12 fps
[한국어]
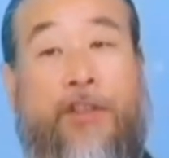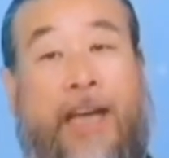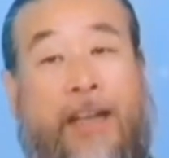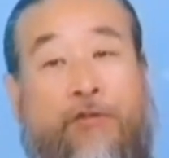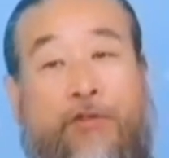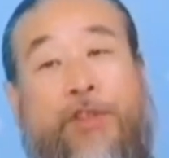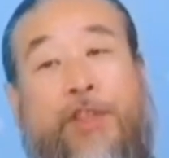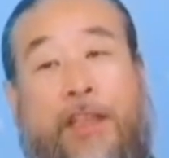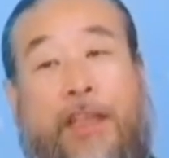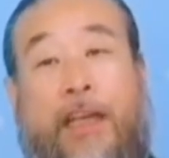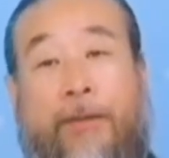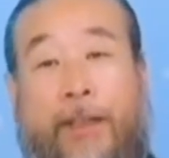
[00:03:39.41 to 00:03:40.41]
그런
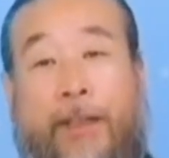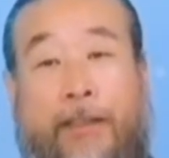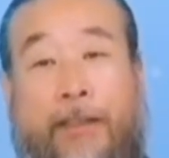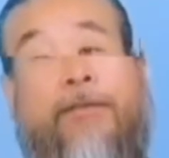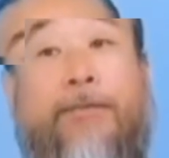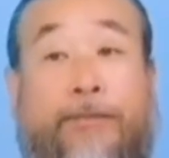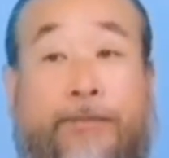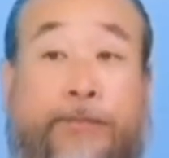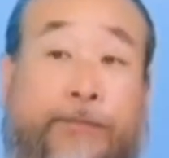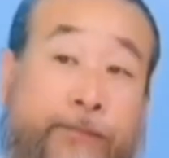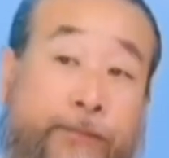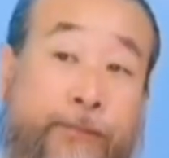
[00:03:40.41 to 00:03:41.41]
지식을 갖추었었다 이
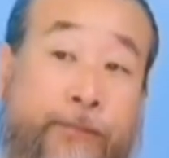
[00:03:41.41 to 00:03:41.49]
말.